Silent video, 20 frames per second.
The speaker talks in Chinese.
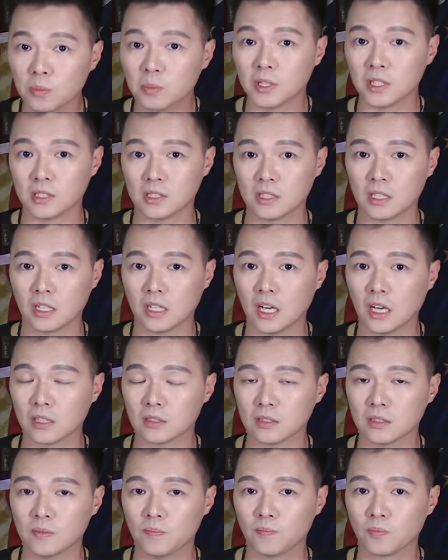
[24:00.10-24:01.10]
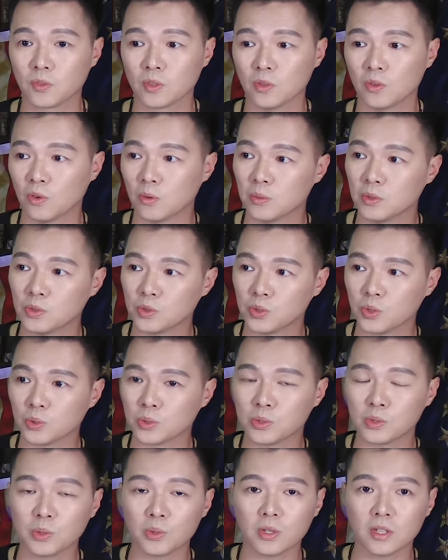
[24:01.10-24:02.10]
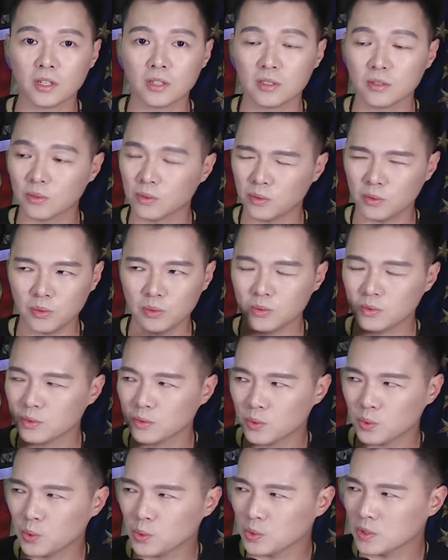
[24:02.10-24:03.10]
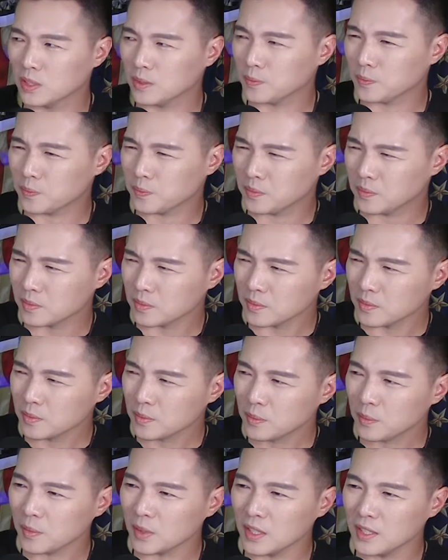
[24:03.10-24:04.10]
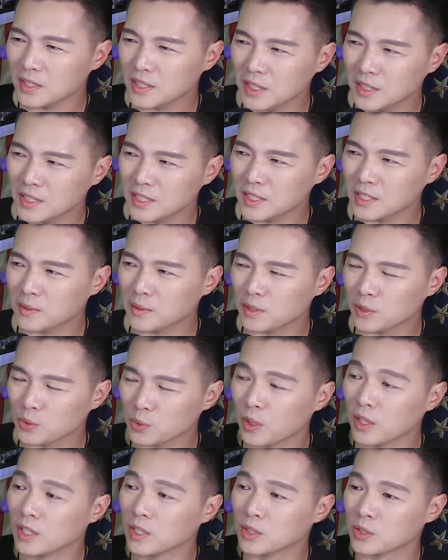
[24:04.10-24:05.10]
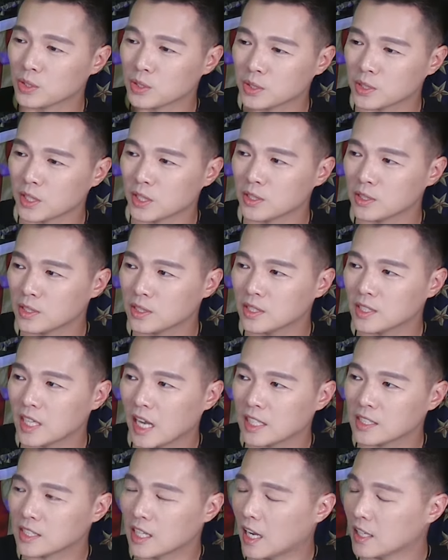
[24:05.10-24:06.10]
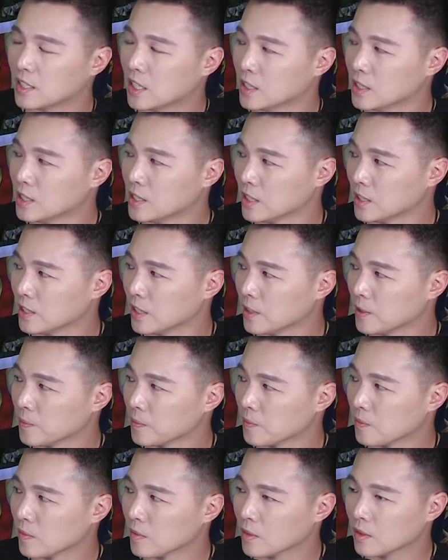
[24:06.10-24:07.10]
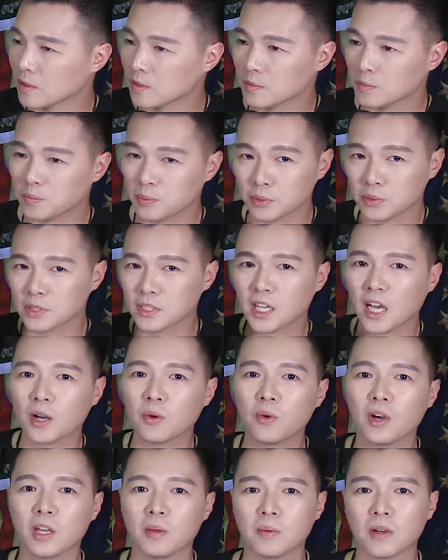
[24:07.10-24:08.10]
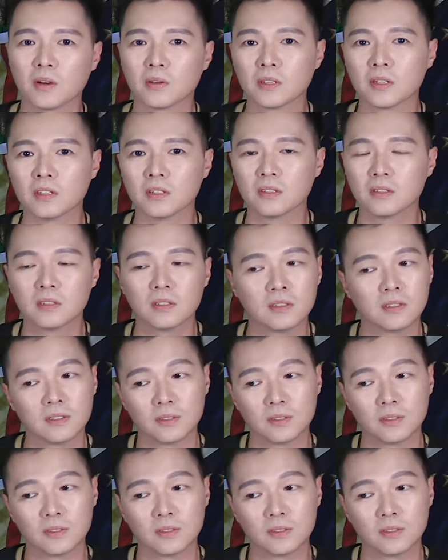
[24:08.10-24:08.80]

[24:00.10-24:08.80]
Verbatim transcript: 会变成这个样子，我们就是会，我我觉得圣经里面他说神是探查人心的，不是看外表的。